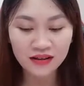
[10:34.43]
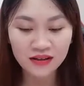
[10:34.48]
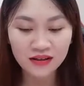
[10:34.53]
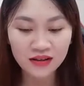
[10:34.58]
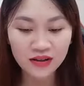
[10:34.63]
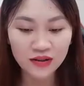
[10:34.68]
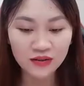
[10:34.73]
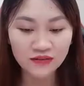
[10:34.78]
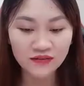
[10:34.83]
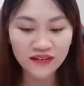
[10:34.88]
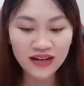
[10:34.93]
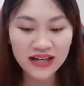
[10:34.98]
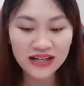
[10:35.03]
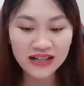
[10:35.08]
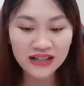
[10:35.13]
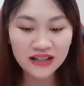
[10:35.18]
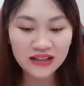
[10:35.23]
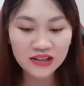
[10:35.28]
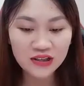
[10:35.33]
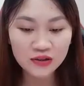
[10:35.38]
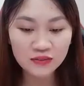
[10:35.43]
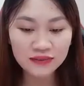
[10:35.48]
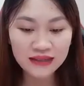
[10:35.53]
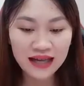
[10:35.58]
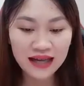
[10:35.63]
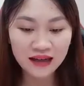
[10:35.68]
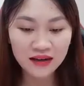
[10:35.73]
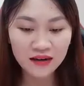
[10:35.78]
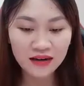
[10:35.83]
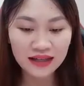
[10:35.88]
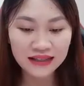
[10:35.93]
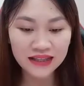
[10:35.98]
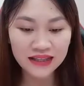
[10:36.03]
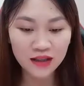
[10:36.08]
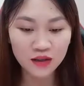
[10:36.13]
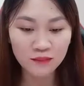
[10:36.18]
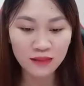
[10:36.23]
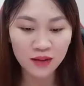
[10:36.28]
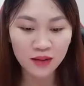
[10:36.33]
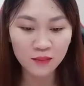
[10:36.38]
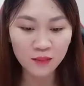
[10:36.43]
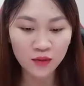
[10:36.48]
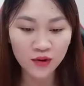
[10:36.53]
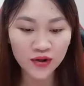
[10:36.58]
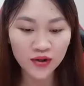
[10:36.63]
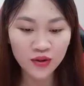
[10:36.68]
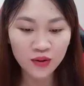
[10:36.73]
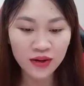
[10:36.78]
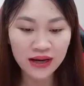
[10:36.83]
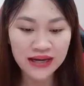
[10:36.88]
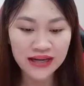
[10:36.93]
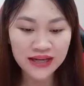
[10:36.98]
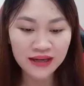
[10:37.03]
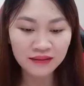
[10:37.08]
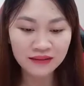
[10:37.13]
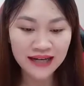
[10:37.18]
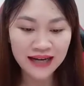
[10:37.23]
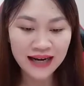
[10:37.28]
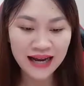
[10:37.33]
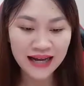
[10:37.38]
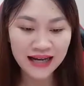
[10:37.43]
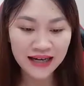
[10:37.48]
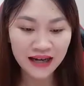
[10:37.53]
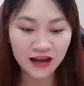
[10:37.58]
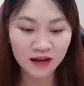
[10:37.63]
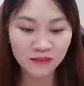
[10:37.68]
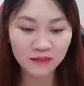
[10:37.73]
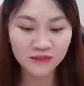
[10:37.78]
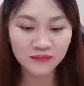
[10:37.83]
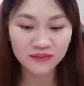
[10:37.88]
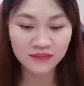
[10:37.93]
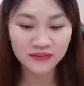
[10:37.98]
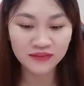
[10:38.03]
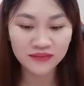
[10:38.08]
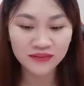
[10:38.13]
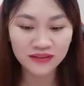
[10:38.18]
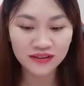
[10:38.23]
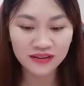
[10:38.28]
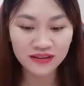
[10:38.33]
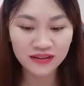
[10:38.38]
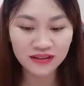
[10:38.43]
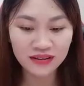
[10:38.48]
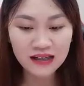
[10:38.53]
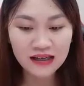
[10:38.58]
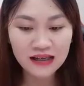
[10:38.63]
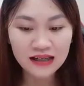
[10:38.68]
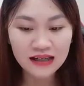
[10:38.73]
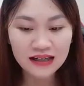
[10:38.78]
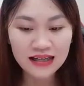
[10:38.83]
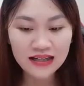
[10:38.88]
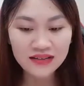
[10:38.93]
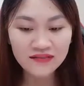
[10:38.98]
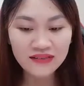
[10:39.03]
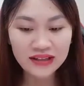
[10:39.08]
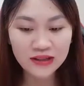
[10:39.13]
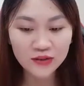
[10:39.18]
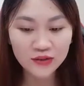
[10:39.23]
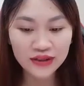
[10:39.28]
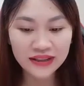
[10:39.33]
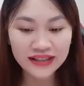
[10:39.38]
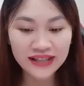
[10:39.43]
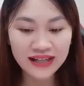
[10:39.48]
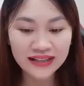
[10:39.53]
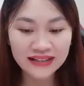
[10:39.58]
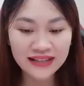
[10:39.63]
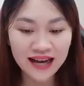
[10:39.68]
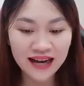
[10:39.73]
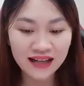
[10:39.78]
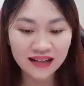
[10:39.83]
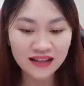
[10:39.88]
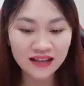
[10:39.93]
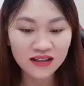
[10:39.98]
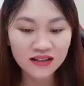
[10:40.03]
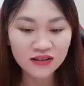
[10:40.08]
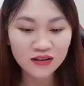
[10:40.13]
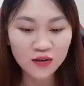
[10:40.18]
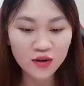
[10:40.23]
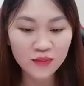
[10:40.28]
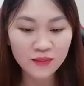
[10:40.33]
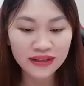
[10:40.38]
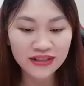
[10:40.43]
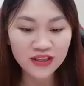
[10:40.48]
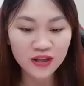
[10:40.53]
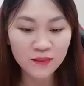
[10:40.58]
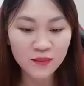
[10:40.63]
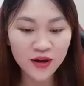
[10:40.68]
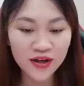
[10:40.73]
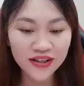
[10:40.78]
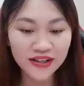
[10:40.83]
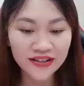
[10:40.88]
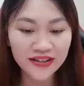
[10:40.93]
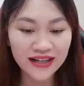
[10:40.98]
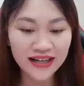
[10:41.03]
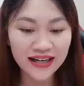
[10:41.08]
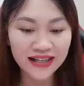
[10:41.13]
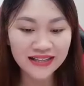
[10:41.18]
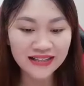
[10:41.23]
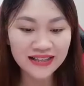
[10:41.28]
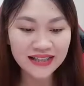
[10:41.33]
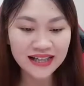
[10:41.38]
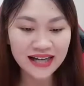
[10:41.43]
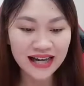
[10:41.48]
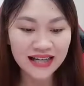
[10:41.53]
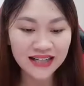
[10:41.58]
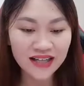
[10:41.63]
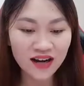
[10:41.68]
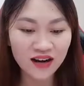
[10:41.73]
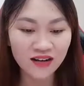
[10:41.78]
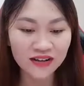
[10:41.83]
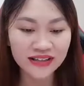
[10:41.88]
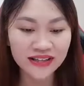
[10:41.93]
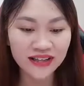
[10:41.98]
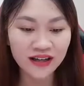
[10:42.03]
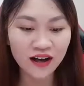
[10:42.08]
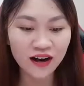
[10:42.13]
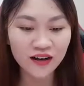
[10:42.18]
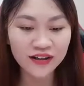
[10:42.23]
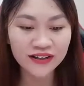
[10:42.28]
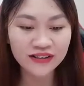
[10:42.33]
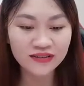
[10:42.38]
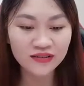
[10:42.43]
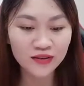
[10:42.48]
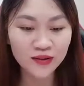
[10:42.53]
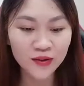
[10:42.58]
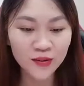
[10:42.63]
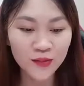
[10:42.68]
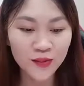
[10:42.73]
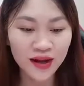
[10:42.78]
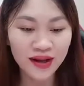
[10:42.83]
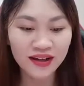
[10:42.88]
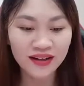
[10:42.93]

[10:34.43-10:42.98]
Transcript: Đúng vậy, chúng ta còn là tiểu bảo bối cô ấy yêu nhất hay không? Lễ vật tùy tiện tặng, tôi mà cho mọi người thấy chị gái nhỏ thì coi như tôi thua.